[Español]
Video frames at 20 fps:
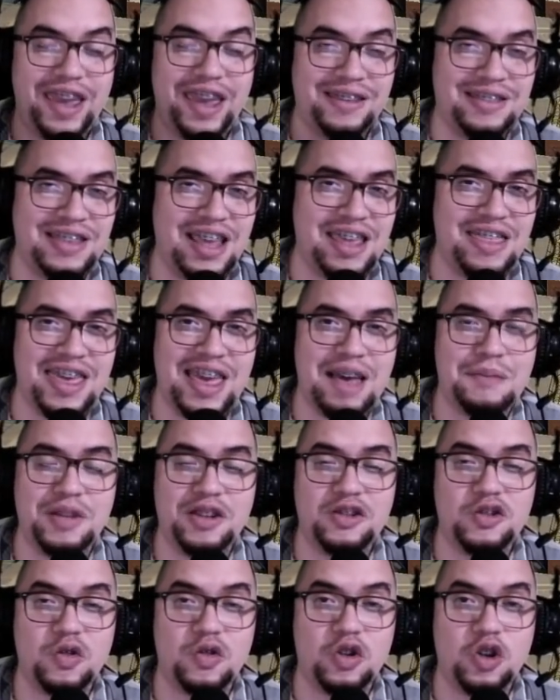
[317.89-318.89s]
Esta idea
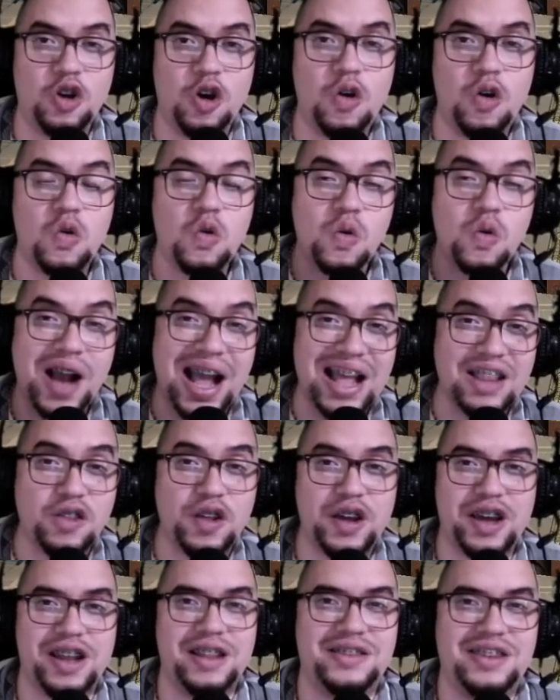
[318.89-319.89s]
me surgió
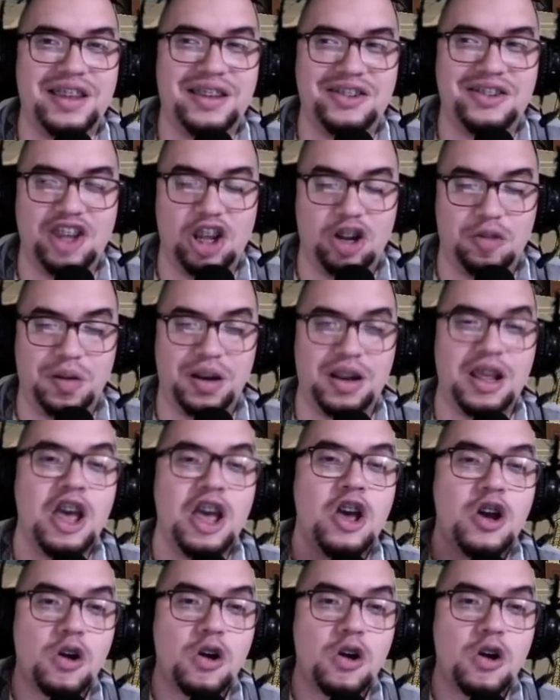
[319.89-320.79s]
jugando en el test server.